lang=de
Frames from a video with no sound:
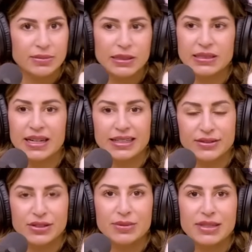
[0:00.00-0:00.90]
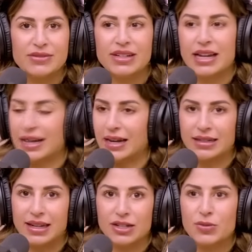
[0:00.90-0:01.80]
Ich möchte gar nicht viel über die
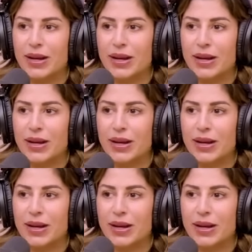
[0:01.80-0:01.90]
Vergangenheit